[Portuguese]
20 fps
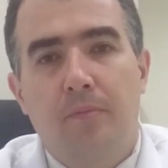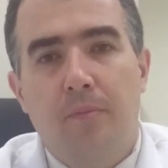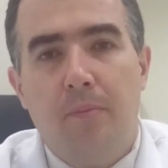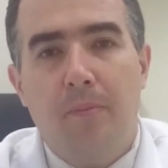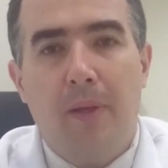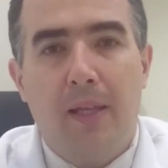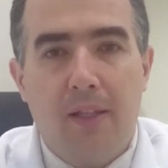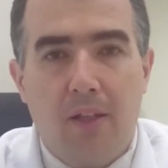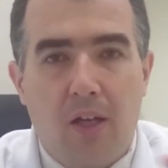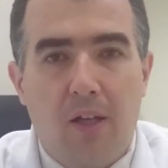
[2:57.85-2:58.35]

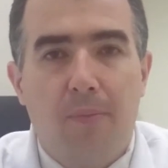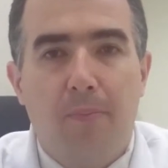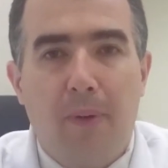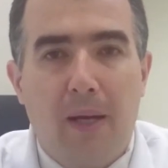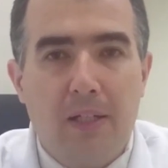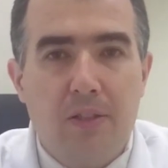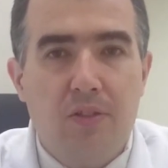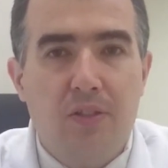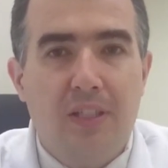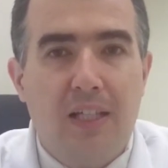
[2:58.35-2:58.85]
menor
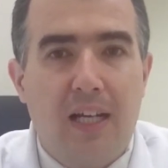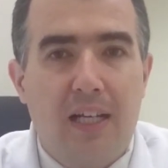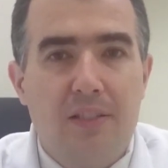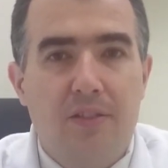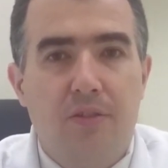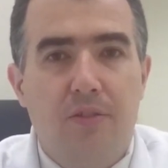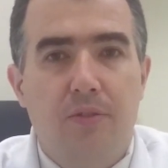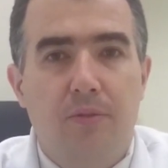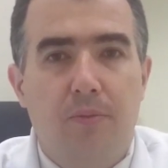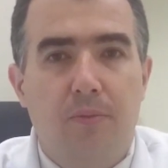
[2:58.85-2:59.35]
parte dos
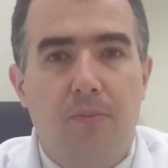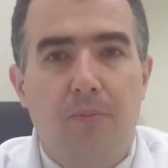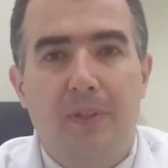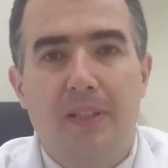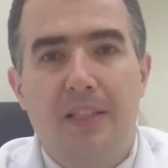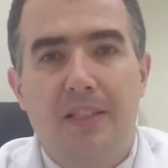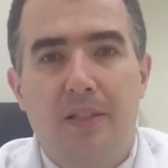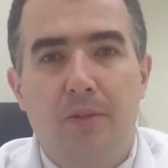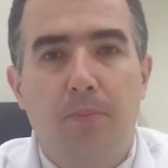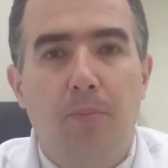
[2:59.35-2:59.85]
casos, uma
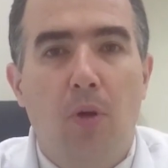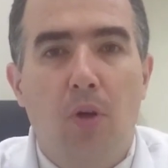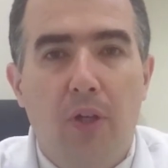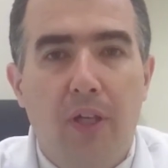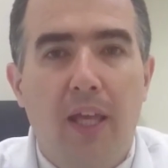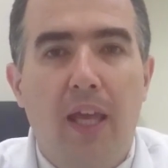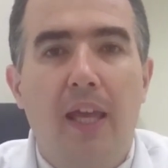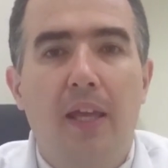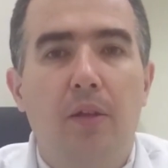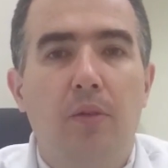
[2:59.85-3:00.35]
anestesia, um
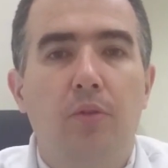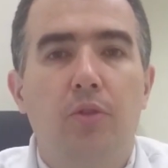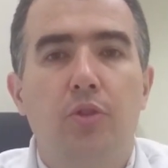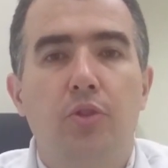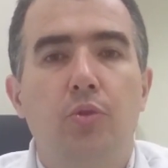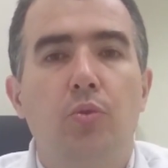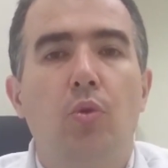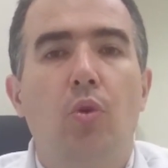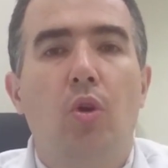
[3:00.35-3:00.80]
bloqueio de um